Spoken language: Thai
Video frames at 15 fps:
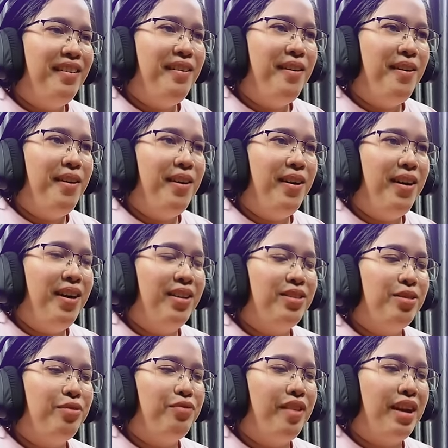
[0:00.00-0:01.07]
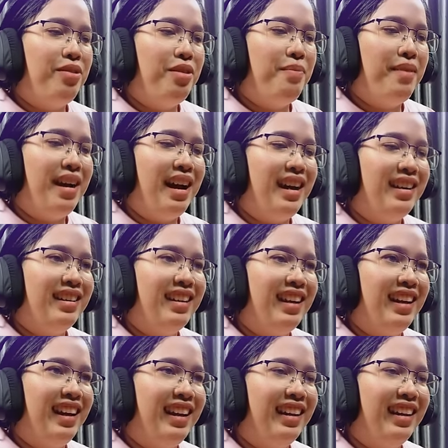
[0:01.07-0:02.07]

โอ้จุดไฟด้วยไม้นั่นเอ